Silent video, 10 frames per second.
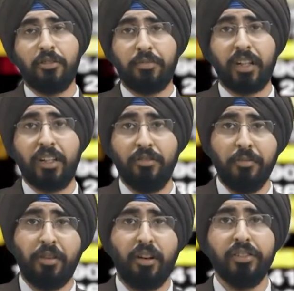ऊपर वो
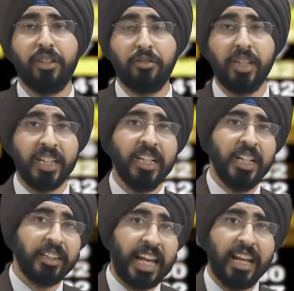बहुत ज़रूरी है
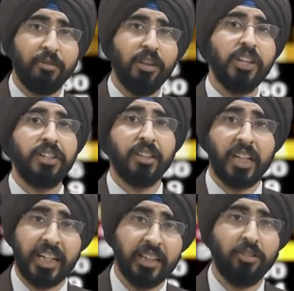कैलकुलेशन
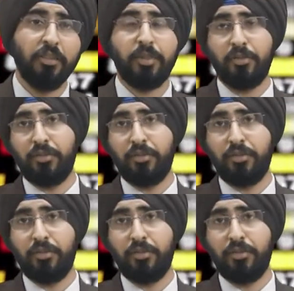गणित के ऊपर